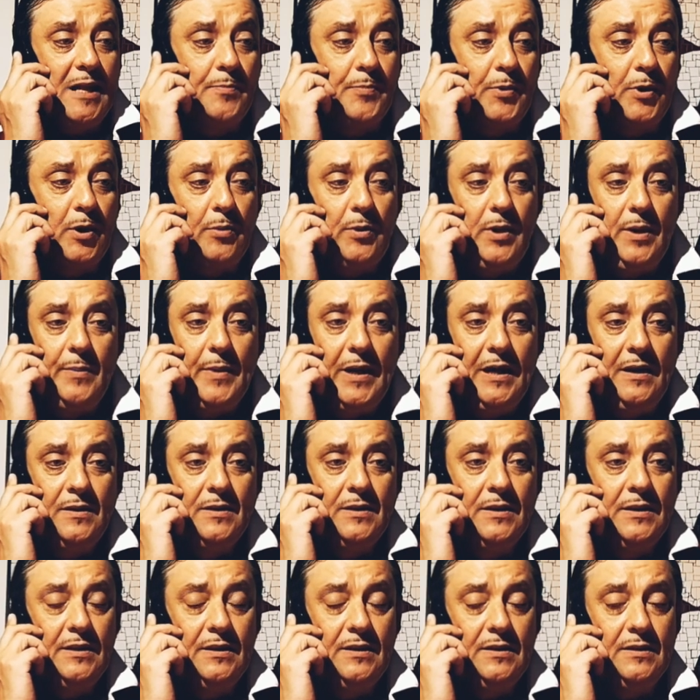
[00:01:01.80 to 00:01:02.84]
El problema
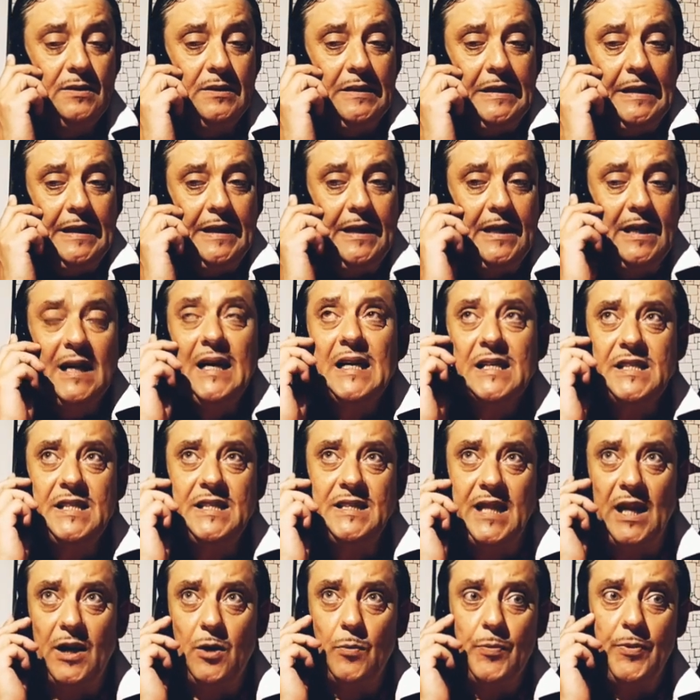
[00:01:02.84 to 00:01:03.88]
eran las
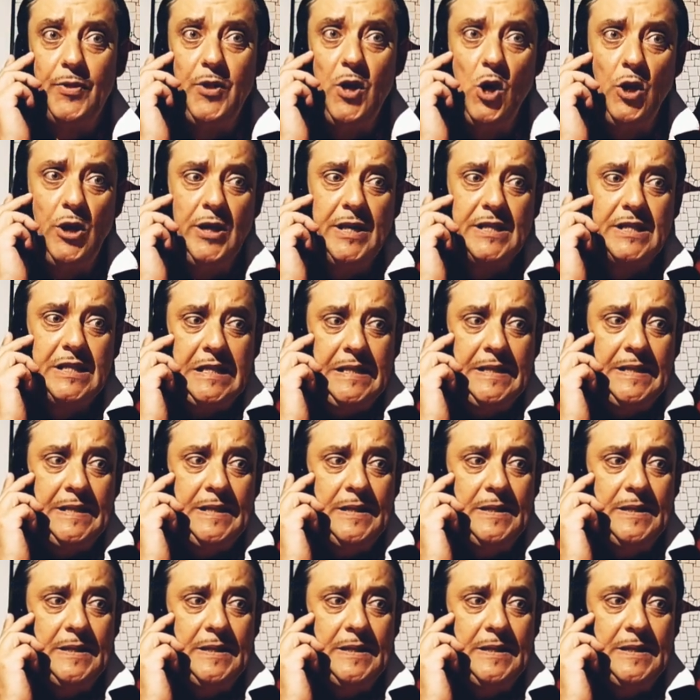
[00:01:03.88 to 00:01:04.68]
interrupciones.